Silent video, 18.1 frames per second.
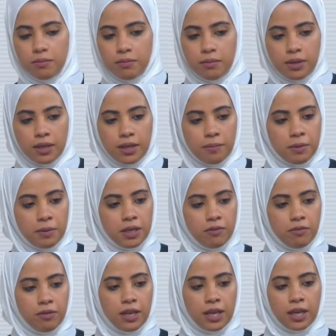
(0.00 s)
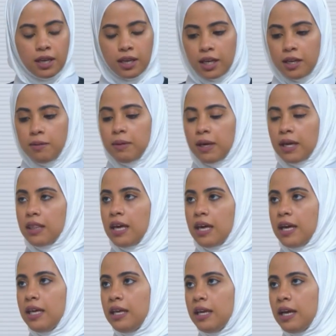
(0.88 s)
يمكن في قيمه
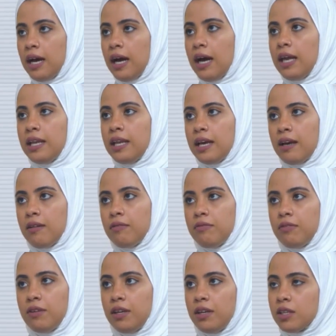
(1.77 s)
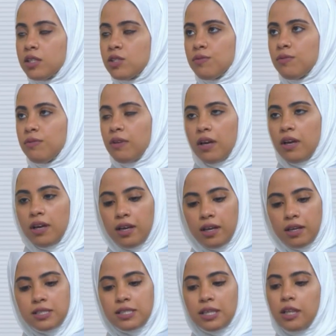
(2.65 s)
غذائيه عاليه في نصف
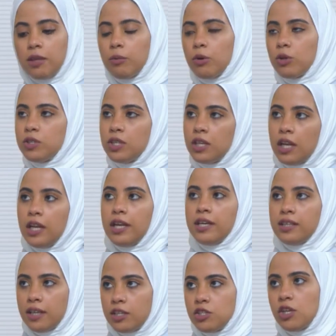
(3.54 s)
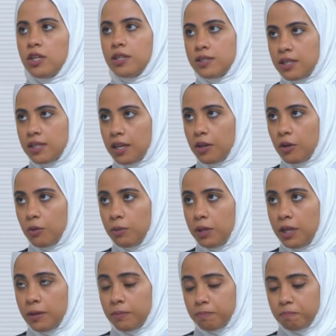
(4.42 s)
حصه البروتين اللي يحتاجها الانسان
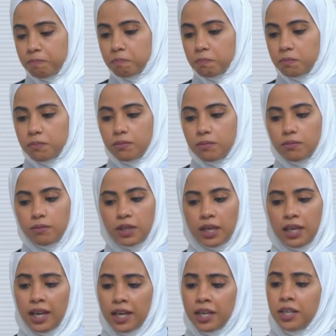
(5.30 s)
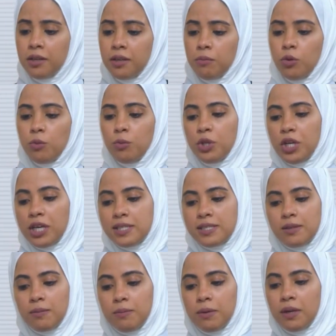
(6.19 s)
يوميا ممتاز لكن مو
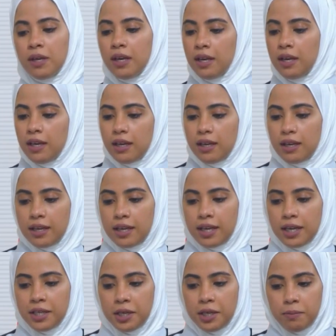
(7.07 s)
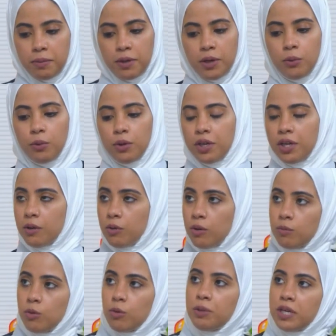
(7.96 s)
مناسب يعني حب انوه انه
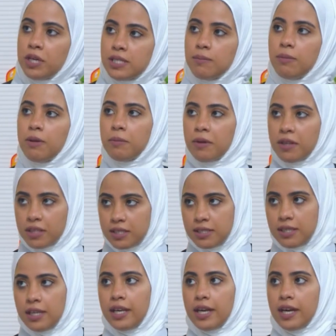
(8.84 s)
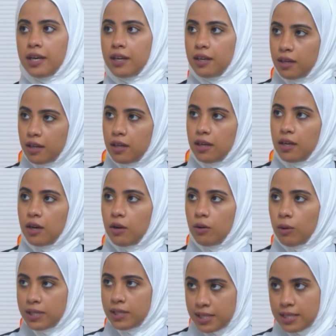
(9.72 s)
هو مو مناسب لمرضى السيلياك آه،
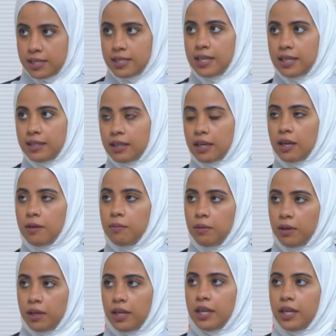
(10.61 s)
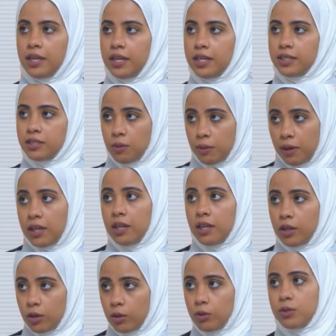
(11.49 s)
او حساسيه القمح لانه يحتوي على
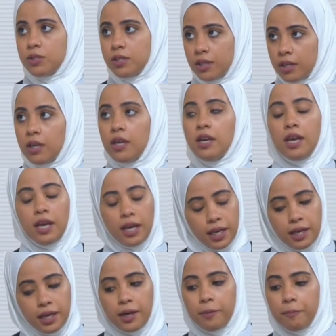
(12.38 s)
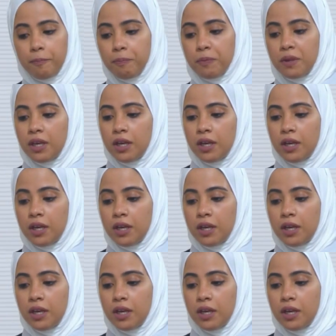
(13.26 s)
مكتوب عليه طبعا بالتاكيد